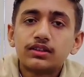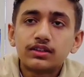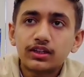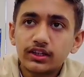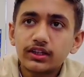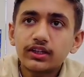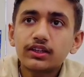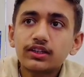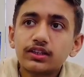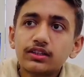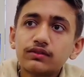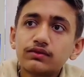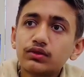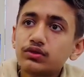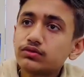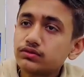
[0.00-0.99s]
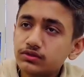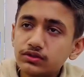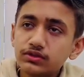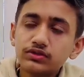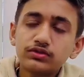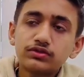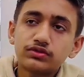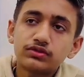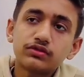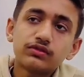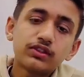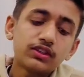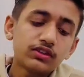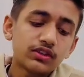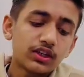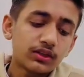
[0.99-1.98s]
करेंगे वो कोई जूतों
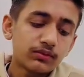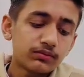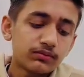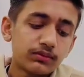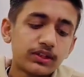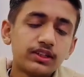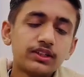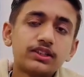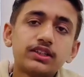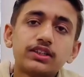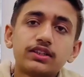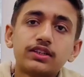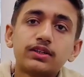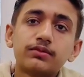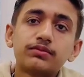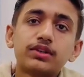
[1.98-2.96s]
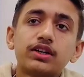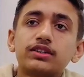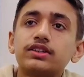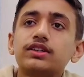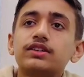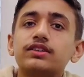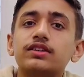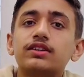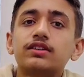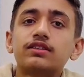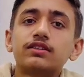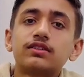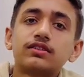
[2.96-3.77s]
वाली दुकान मिल जाए अंदर